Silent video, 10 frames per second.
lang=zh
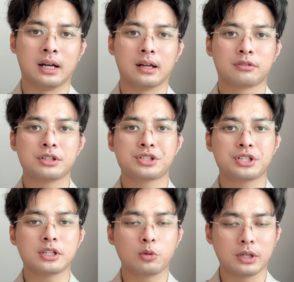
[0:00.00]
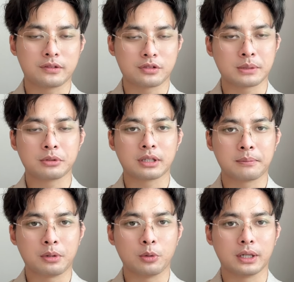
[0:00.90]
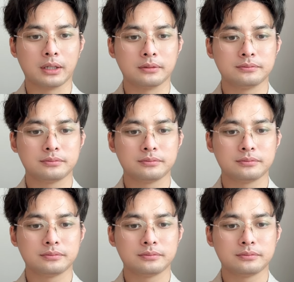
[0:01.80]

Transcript: 啊，所以七个位置全部都给它包围了。